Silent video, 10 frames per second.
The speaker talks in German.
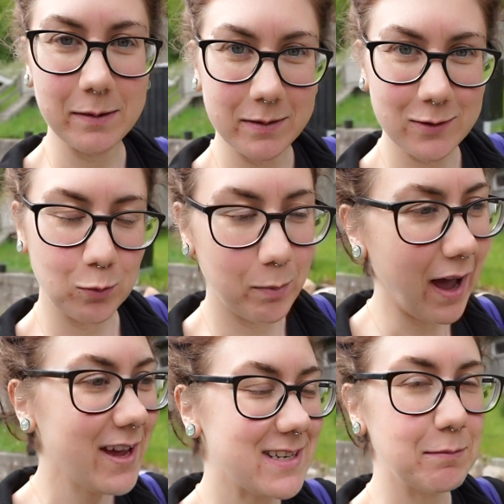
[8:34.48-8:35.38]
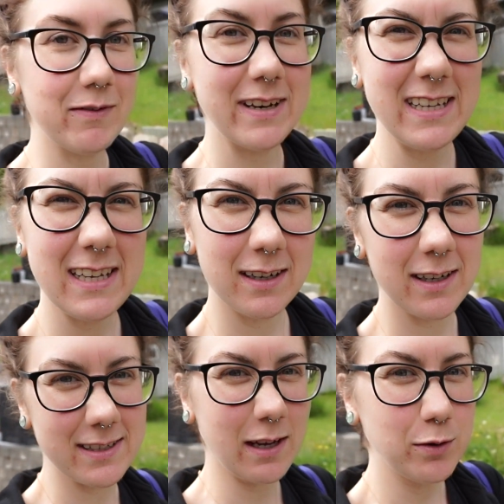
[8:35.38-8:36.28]
äh, so macht, aber wenn ich
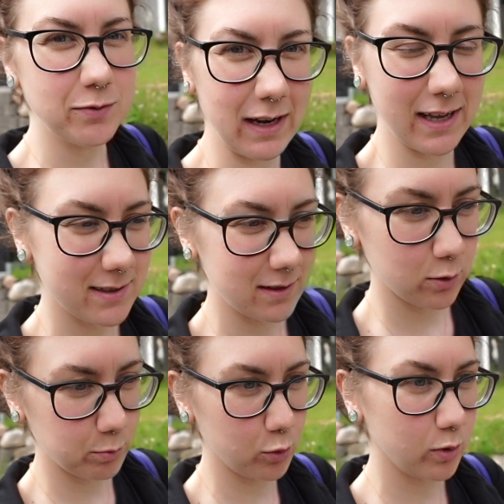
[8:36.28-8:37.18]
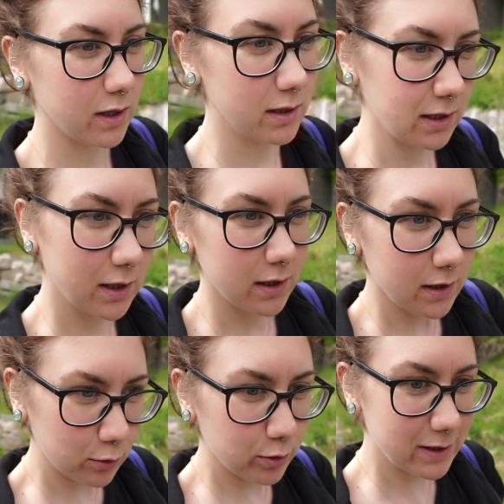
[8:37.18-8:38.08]
äh, das Haus verlasse, um nur
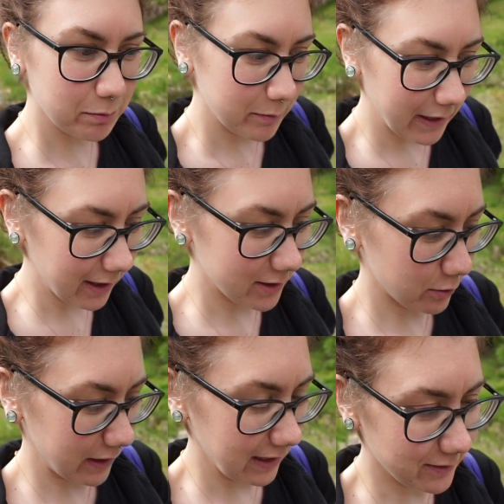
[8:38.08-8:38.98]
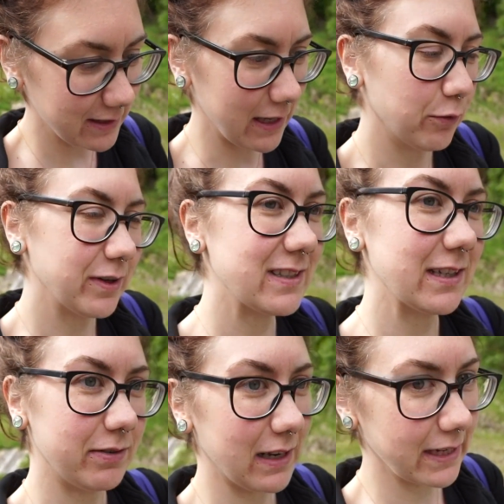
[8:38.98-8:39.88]
kurz mal um die Ecke zu gehen, also ich laufe jetzt
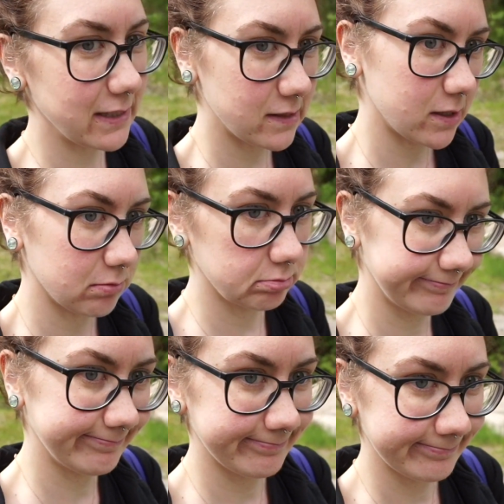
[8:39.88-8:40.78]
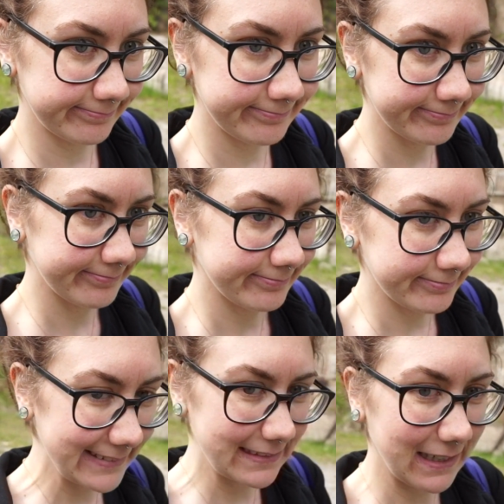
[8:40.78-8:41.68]
hier vielleicht,
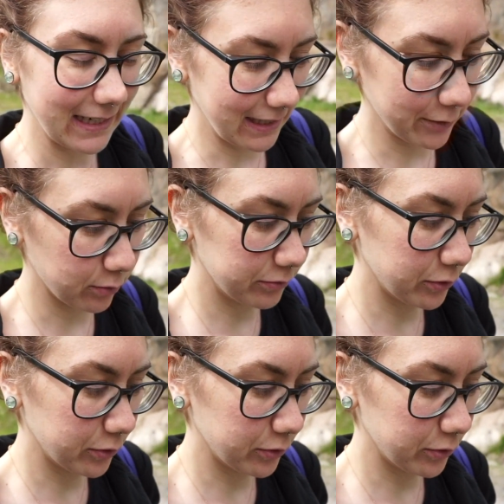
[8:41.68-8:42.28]
keine Ahnung,